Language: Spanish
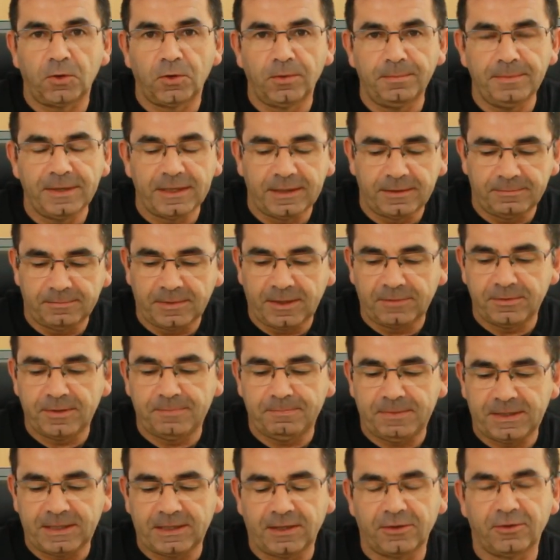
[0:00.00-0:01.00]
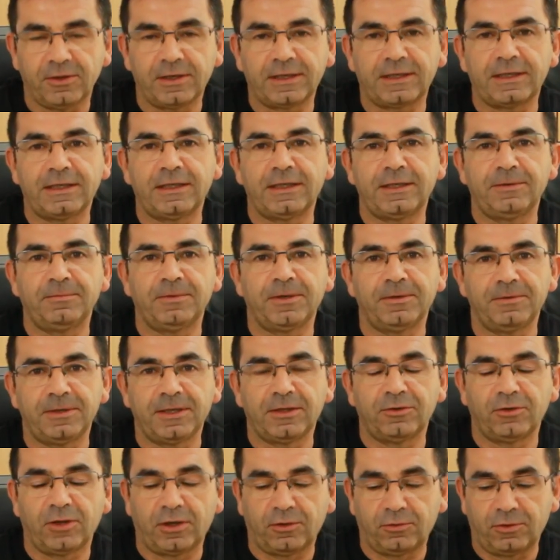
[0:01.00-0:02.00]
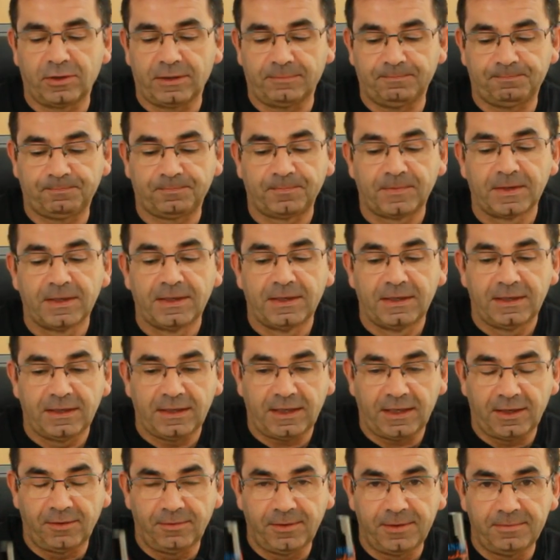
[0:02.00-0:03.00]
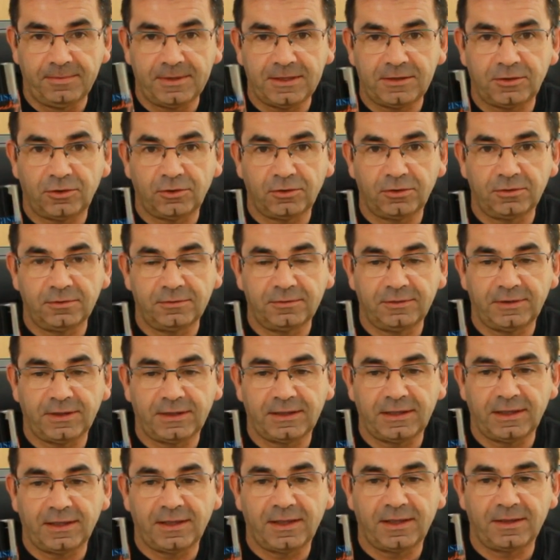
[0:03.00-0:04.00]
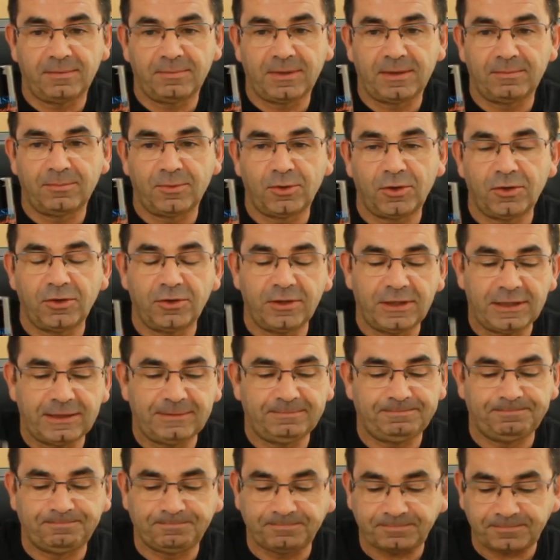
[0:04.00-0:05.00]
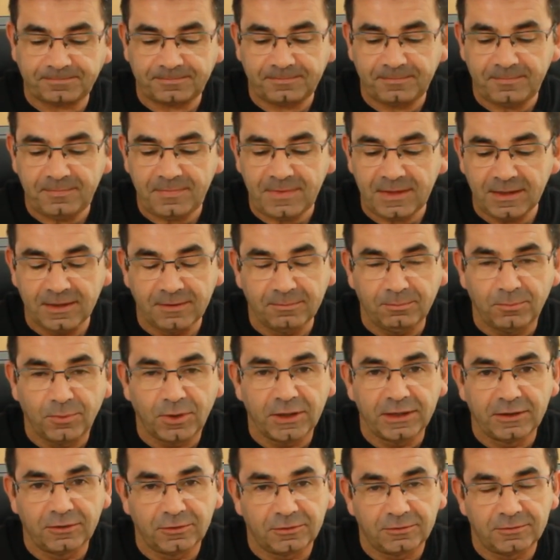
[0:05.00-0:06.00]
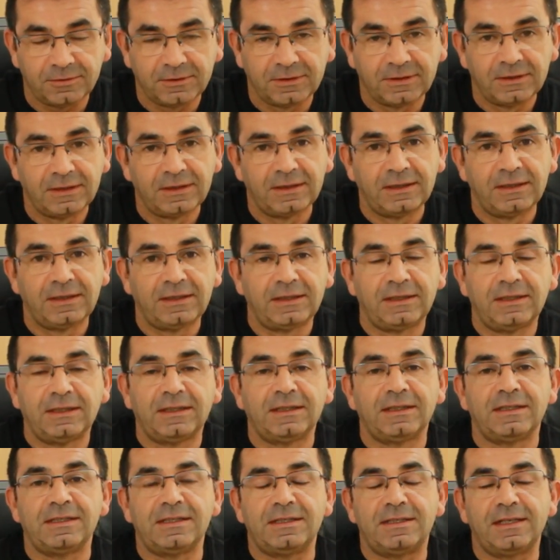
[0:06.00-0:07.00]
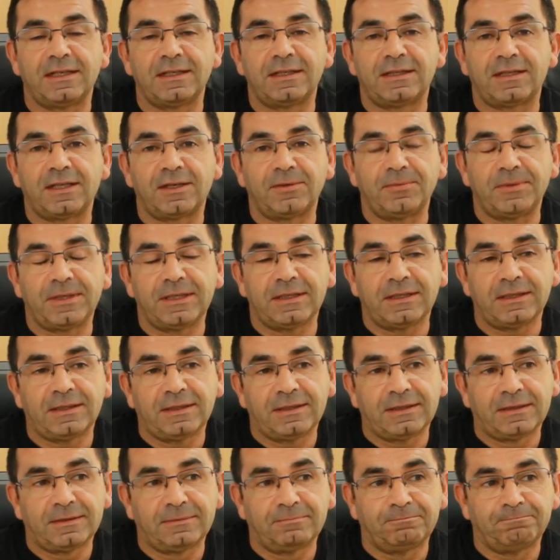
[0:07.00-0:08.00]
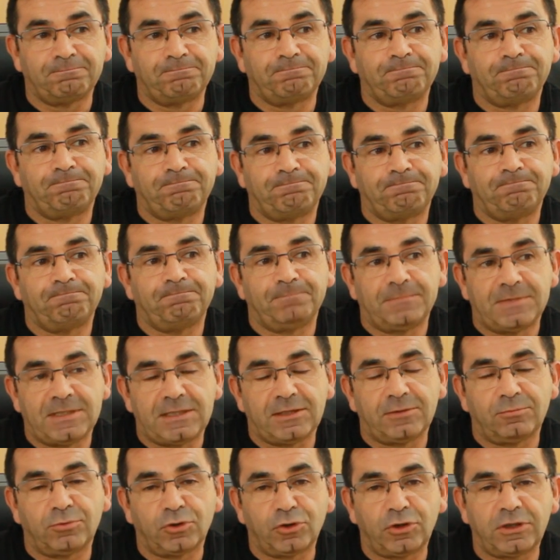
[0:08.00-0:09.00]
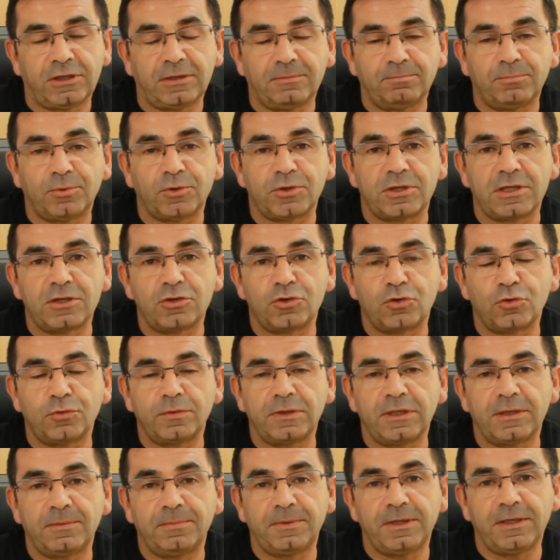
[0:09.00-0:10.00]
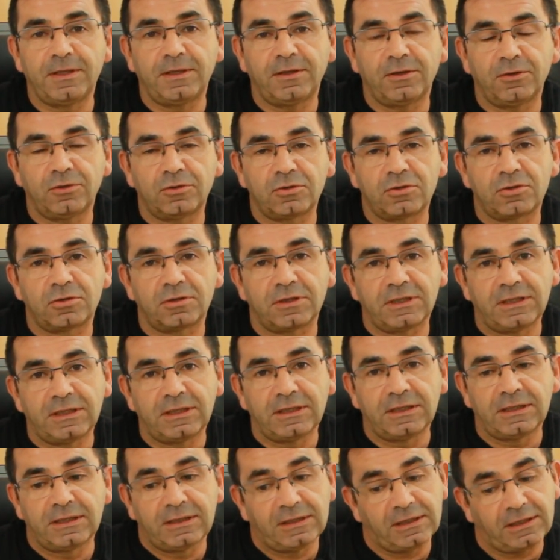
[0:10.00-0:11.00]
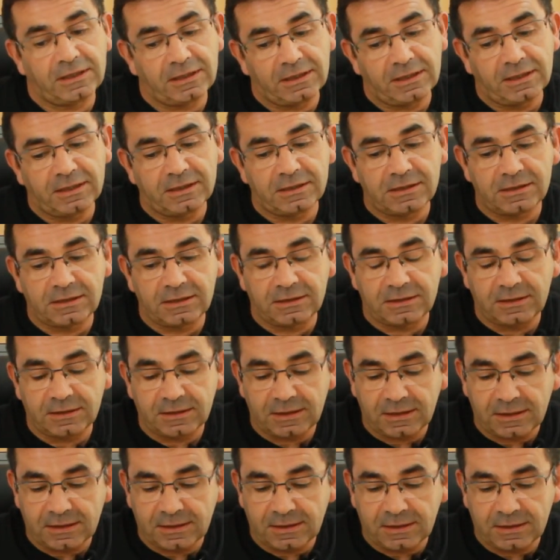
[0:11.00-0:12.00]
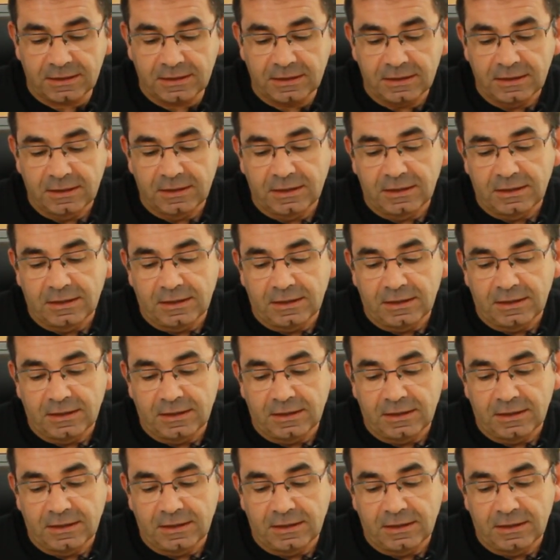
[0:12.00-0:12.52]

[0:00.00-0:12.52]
Hombre, me habéis pillado aquí bebiendo agua. ¿Habéis visto qué taza más molona? Bueno, ya está bien, llevo tiempo sin subir vídeos y esta,